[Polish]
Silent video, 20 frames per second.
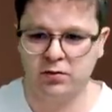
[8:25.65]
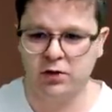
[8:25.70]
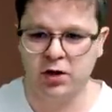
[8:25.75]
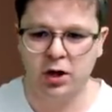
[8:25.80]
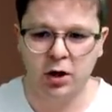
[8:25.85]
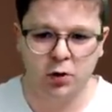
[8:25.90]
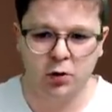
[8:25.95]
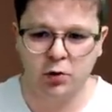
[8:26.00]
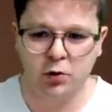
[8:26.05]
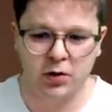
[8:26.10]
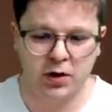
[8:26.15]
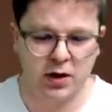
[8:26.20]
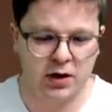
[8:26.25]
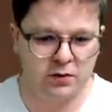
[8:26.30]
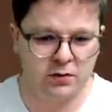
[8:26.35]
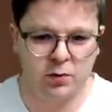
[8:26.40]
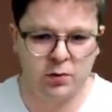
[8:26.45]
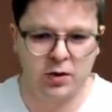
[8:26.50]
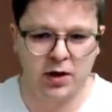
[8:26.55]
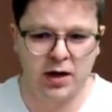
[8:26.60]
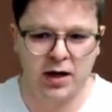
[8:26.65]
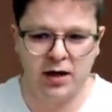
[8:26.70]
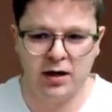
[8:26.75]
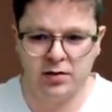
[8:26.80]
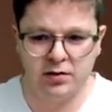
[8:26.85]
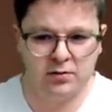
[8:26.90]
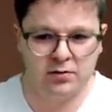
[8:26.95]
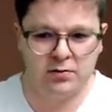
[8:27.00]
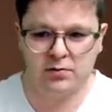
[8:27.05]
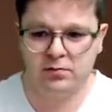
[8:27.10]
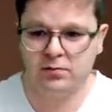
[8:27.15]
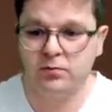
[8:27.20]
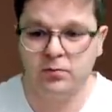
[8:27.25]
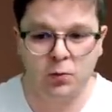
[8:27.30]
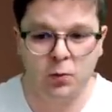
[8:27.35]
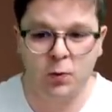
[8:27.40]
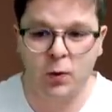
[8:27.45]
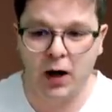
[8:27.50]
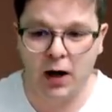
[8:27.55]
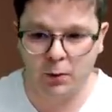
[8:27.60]
w kilku ruchach. W ogóle
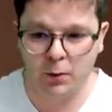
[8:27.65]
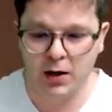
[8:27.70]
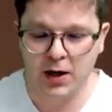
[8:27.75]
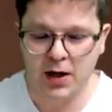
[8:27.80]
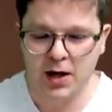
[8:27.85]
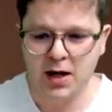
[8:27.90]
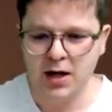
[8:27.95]
wow.